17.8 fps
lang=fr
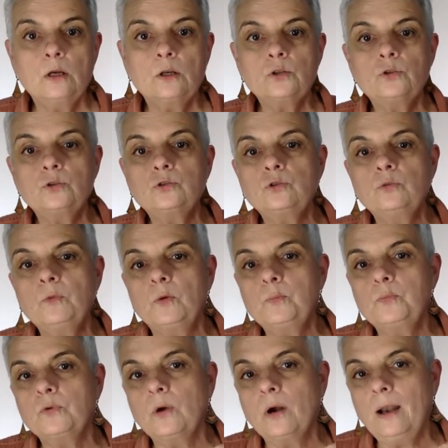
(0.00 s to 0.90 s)
justement
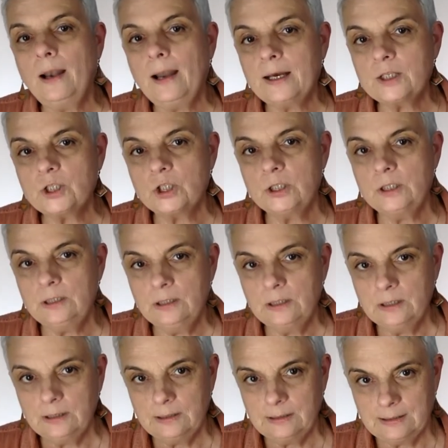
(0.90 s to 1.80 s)
pour lâcher
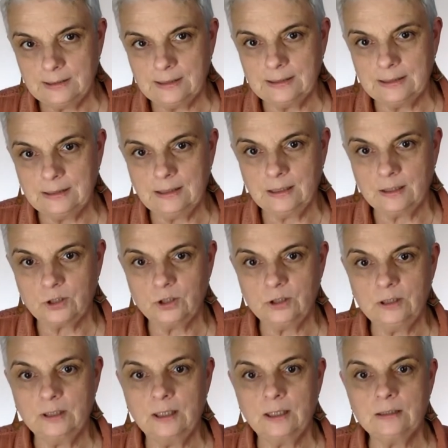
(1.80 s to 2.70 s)
ces
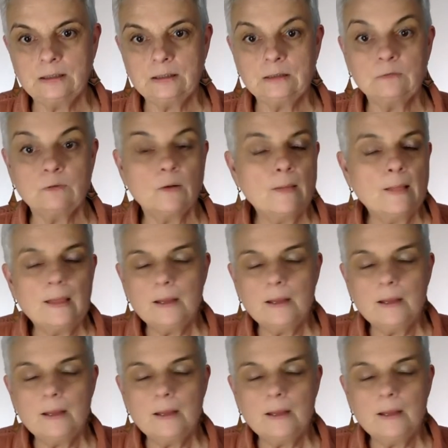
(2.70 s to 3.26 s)
énergies négatives.